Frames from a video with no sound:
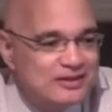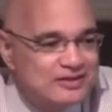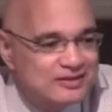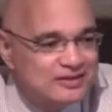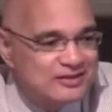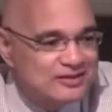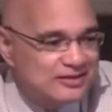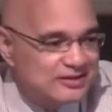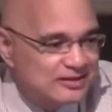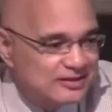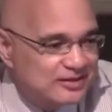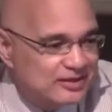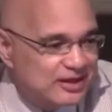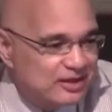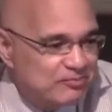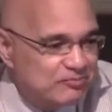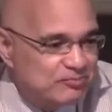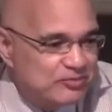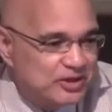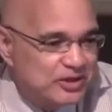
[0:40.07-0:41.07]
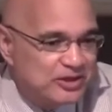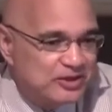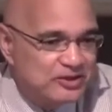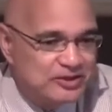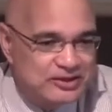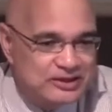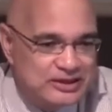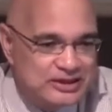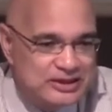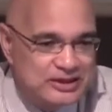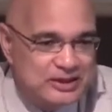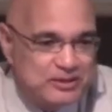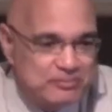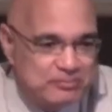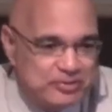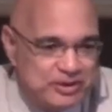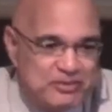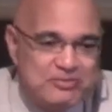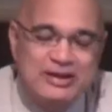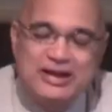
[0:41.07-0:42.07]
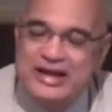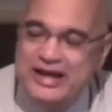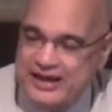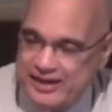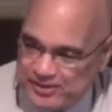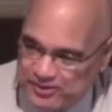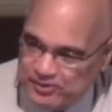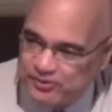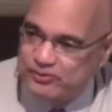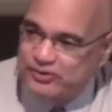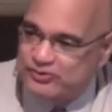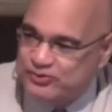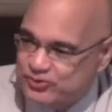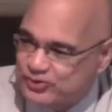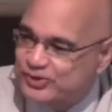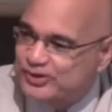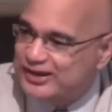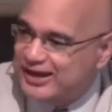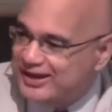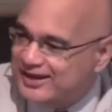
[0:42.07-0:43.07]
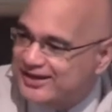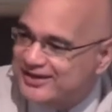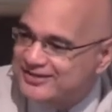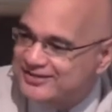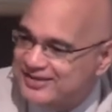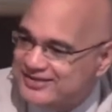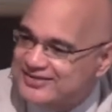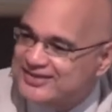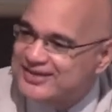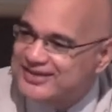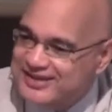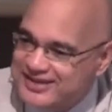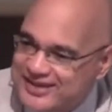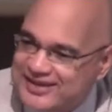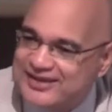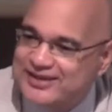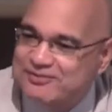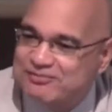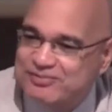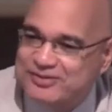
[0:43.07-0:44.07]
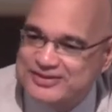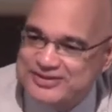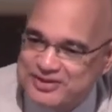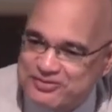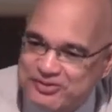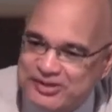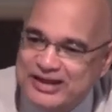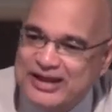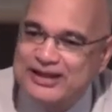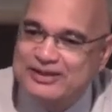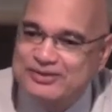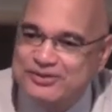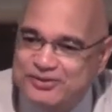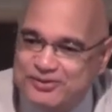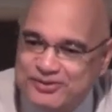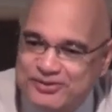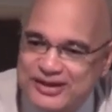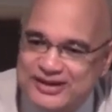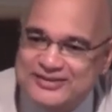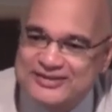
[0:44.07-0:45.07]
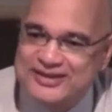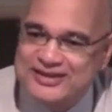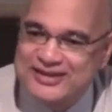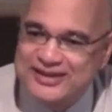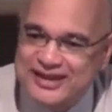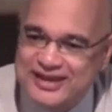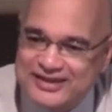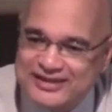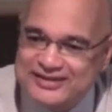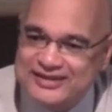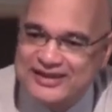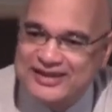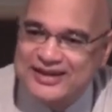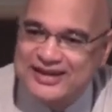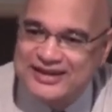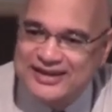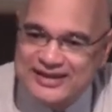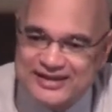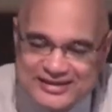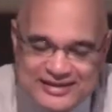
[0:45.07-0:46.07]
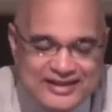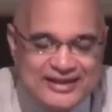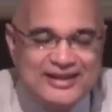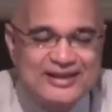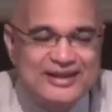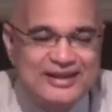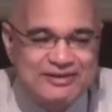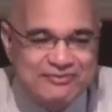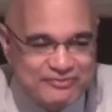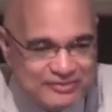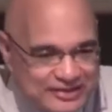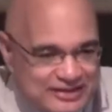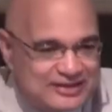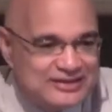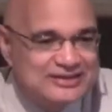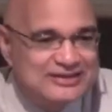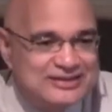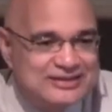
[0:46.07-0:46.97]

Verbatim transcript: y es mi privilegio exhortarles a seguir perseverando hacia adelante en la carrera de la fe,